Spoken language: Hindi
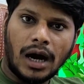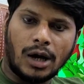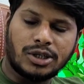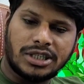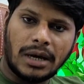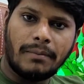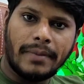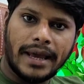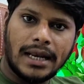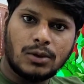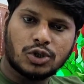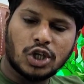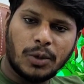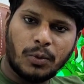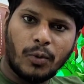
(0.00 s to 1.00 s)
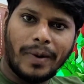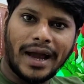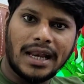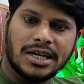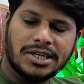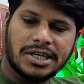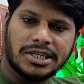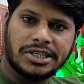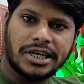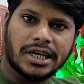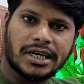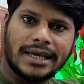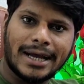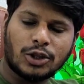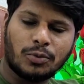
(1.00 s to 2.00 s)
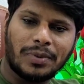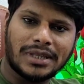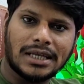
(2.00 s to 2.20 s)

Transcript: और जब मैंने उसकी प्रोफाइल हिस्ट्री चेक किया तो